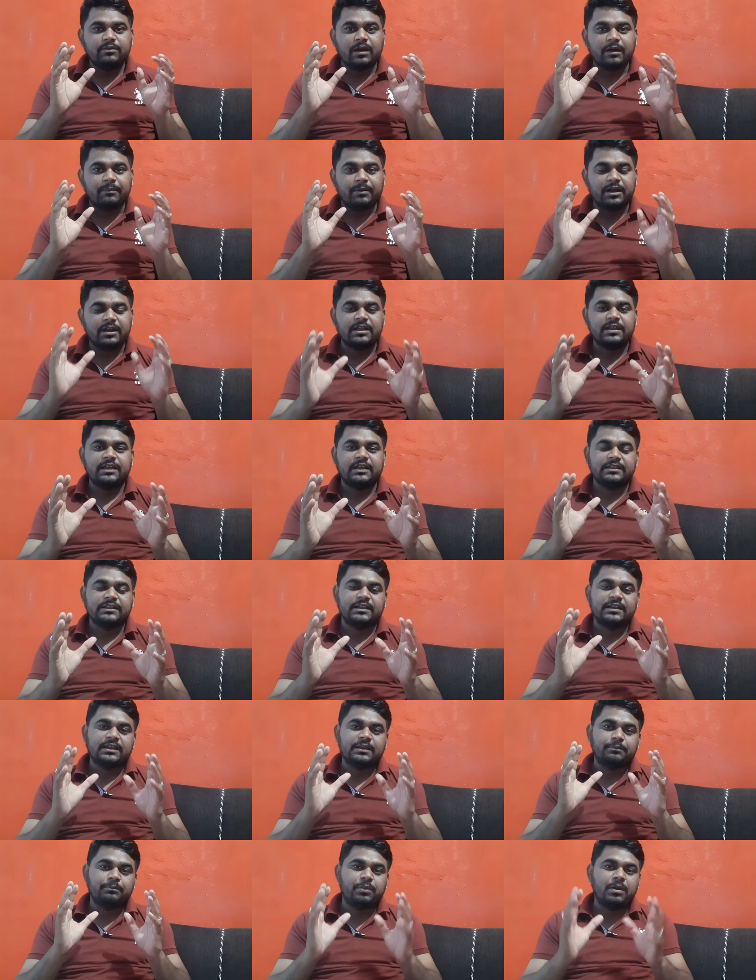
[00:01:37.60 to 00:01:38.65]
हमारे
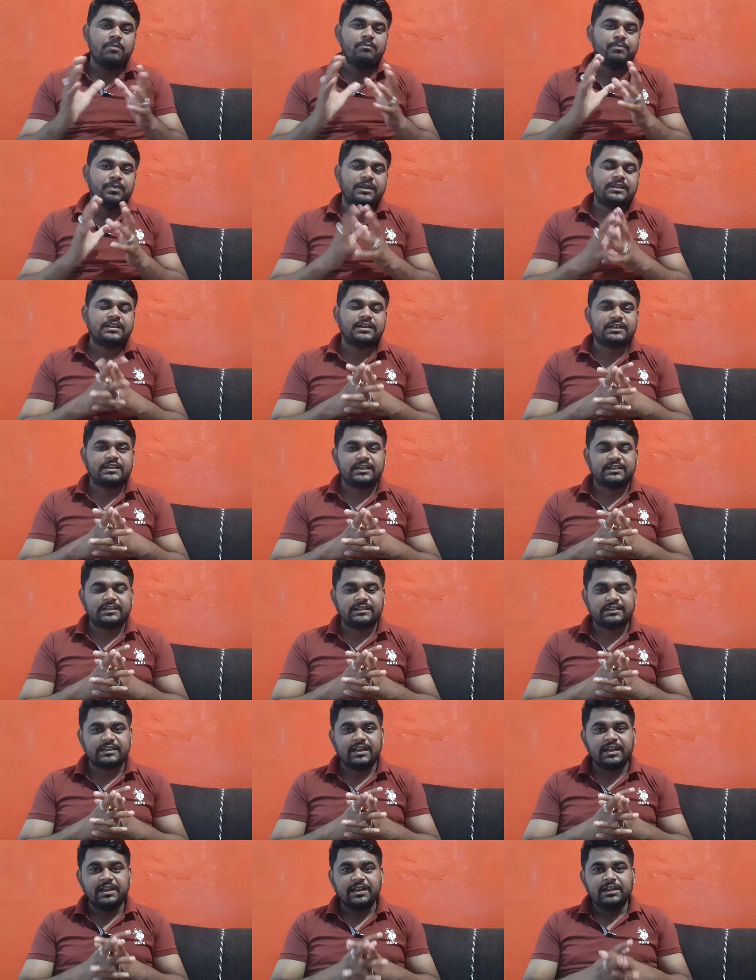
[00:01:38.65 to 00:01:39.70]
अंदर एक भ्रम पैदा किया
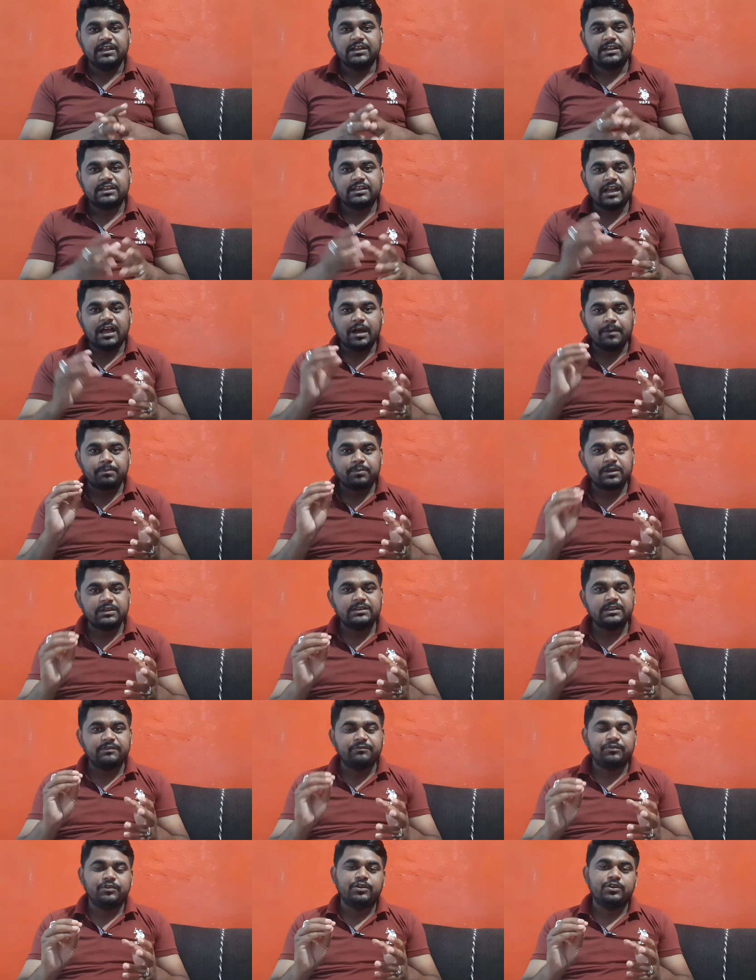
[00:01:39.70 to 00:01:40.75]
जाता है कि आपका
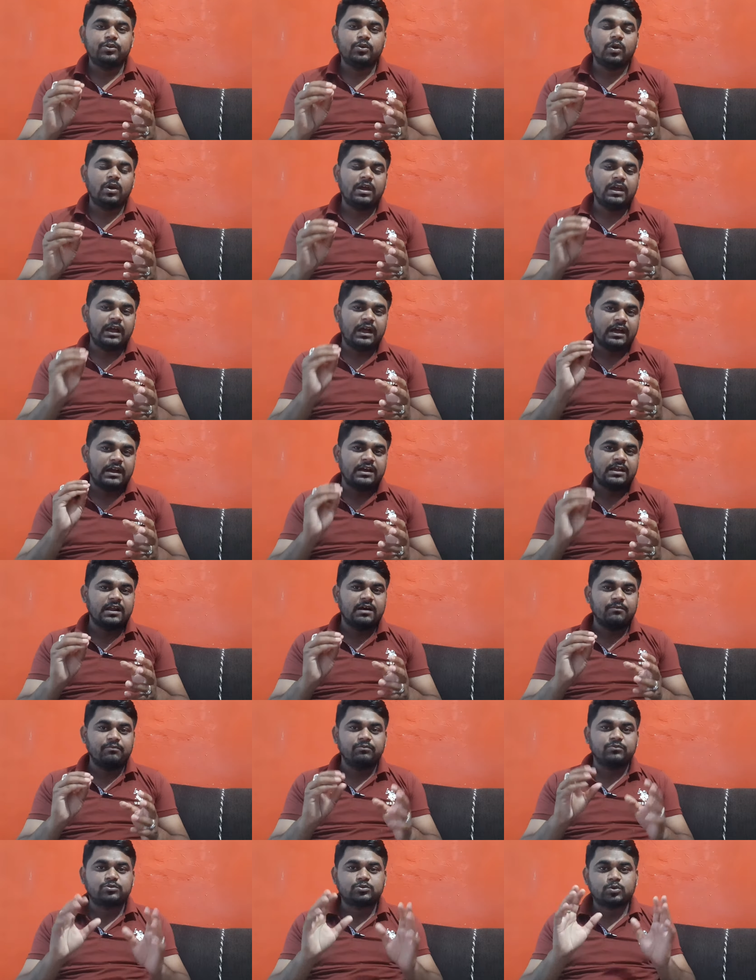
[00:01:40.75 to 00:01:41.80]
ये वीडियो है अगर
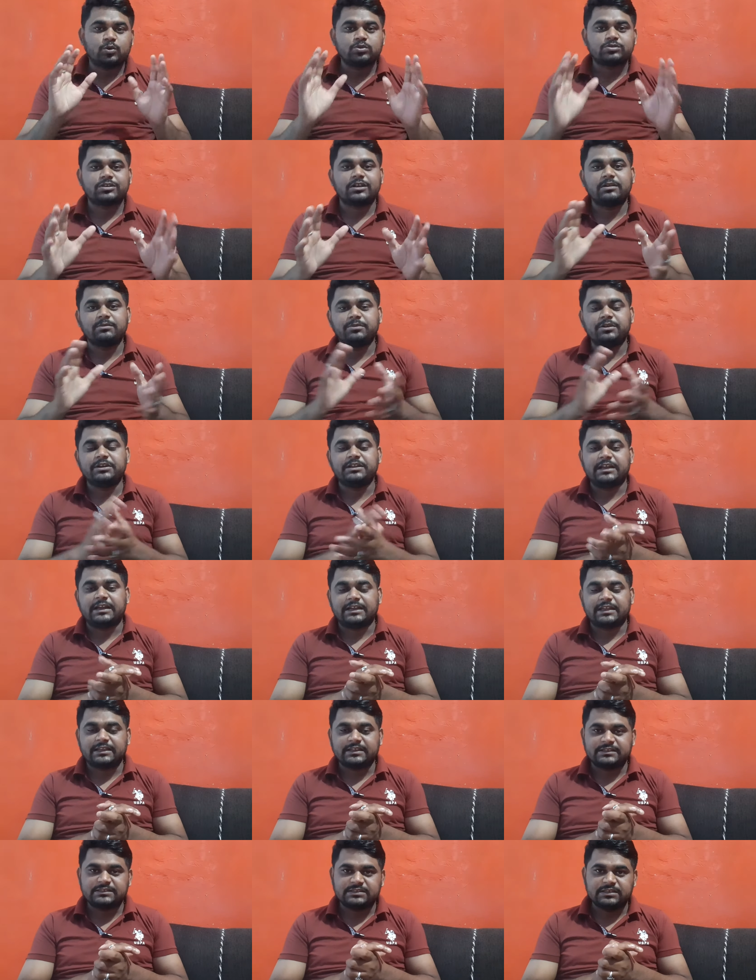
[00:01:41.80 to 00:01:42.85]
हम सोशल मीडिया
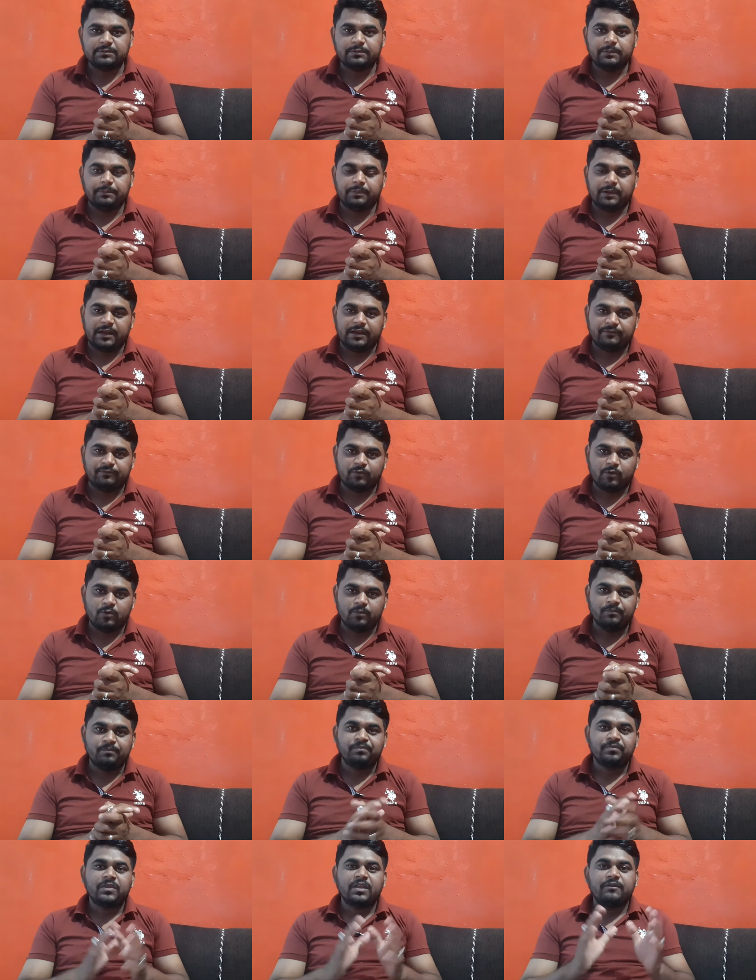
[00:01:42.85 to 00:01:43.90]
के किसी भी
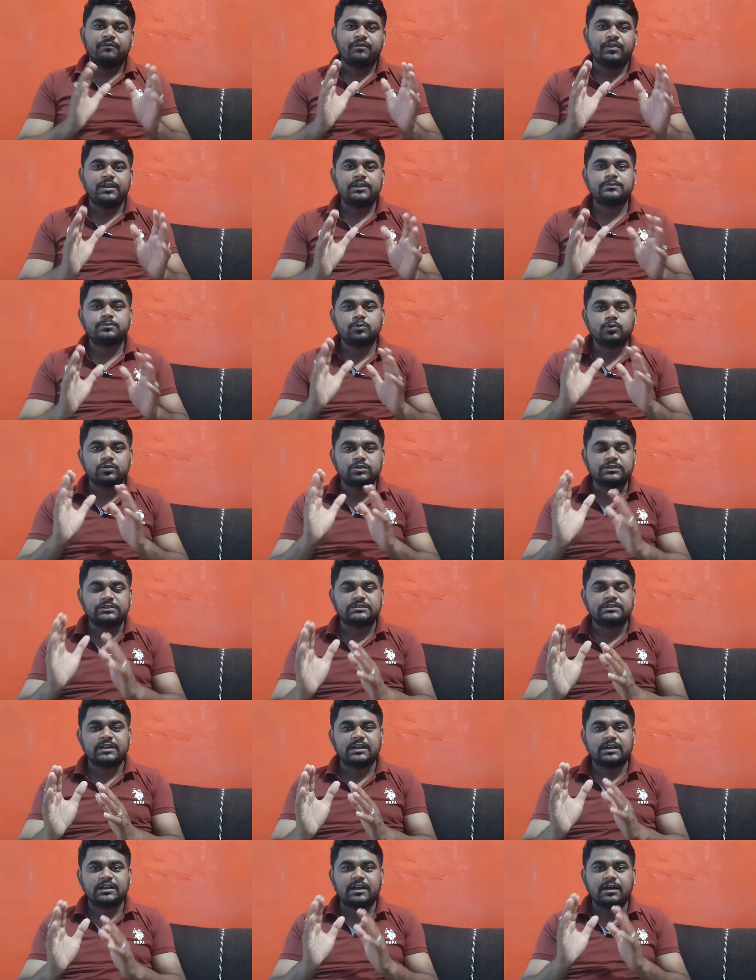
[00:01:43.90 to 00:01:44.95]
प्लेटफॉर्म फेसबुक
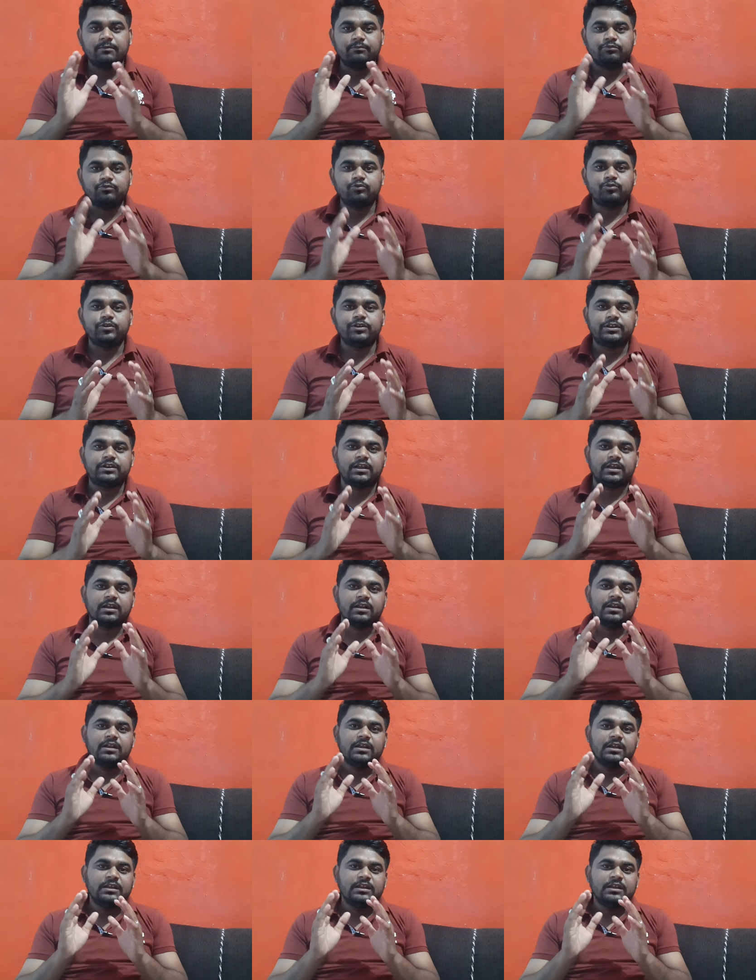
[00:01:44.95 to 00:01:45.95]
इंस्टाग्राम ट्विटर